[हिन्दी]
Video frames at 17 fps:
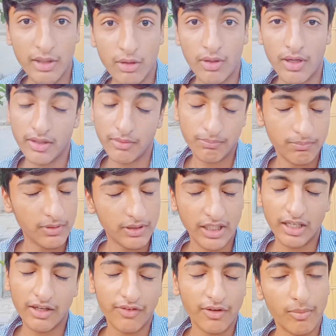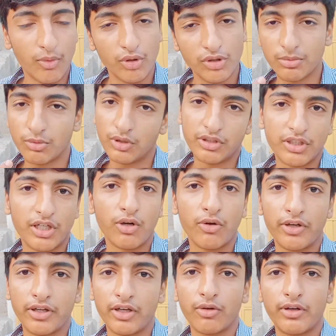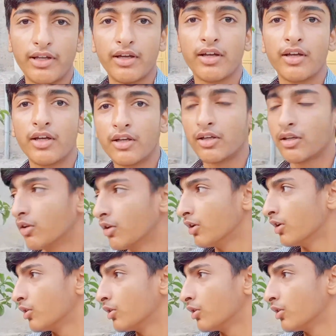है तो आज पता ही है फिर मौसम तो अच्छा हो नहीं होना है